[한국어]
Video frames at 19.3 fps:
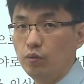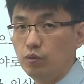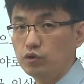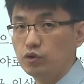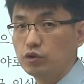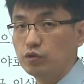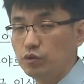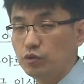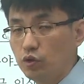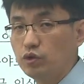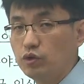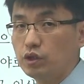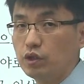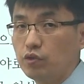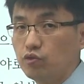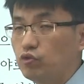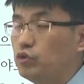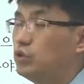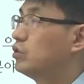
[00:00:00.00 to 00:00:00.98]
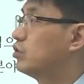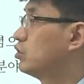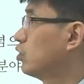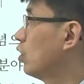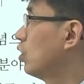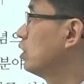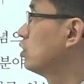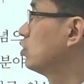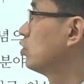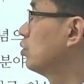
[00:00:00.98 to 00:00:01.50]
지금 현재 루이스
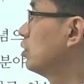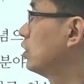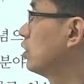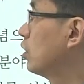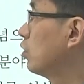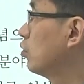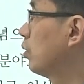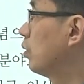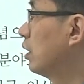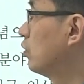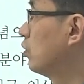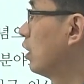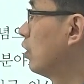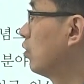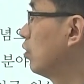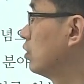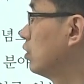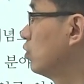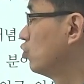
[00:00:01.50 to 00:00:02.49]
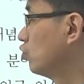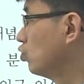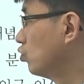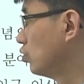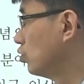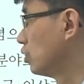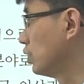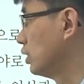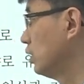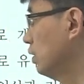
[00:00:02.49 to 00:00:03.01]
전환점이 있다고 봐도 될 것 같아요.
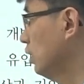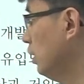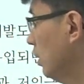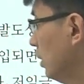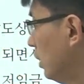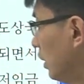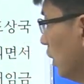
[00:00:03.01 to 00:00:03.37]
중국이.